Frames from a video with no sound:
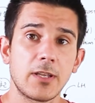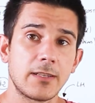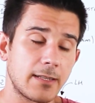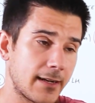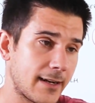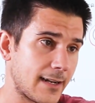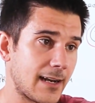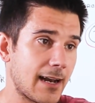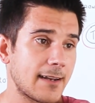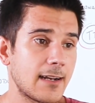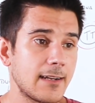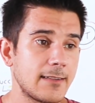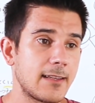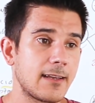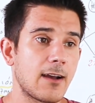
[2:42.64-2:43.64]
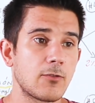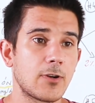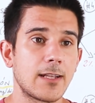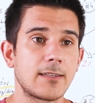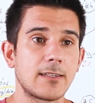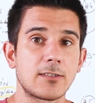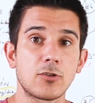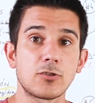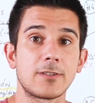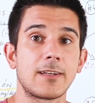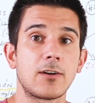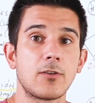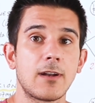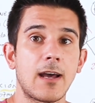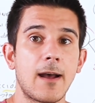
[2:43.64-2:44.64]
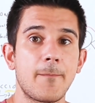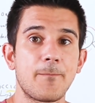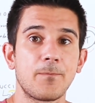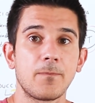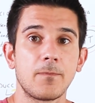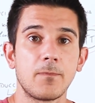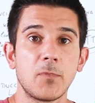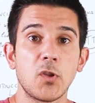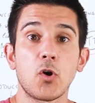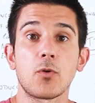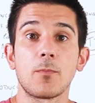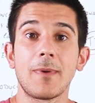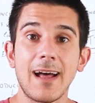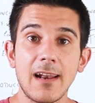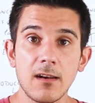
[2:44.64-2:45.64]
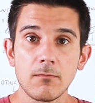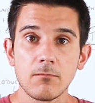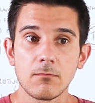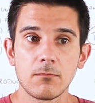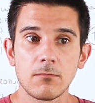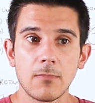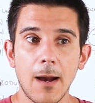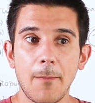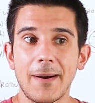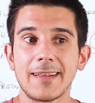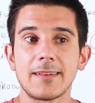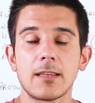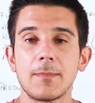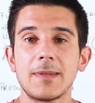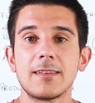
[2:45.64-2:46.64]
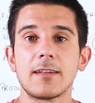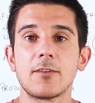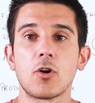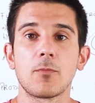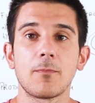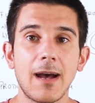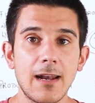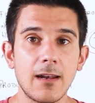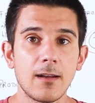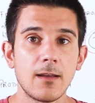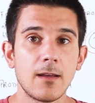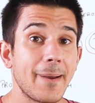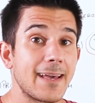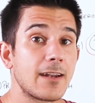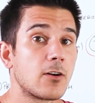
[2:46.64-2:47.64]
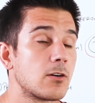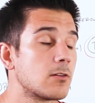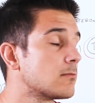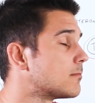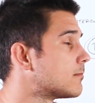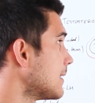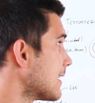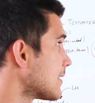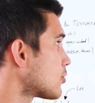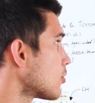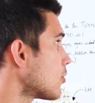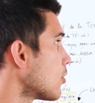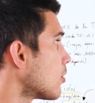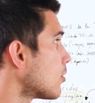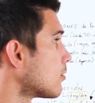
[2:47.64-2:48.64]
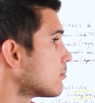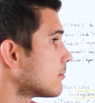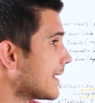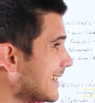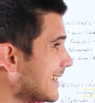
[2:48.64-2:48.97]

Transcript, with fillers: pueden tener en la analítica una testosterona normal aparentemente normal, pero, y esto es lo